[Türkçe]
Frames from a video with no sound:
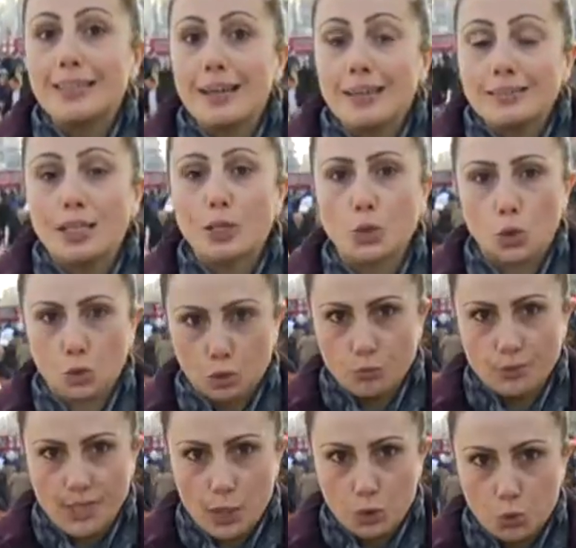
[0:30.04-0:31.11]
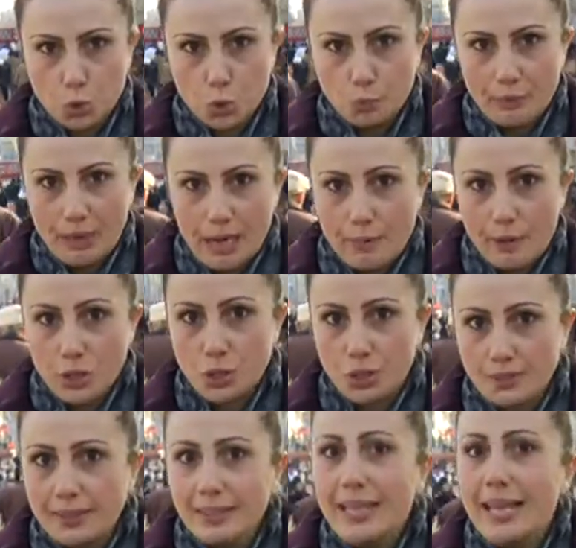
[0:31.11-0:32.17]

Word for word: daha da kötümser düşünmeye başladı.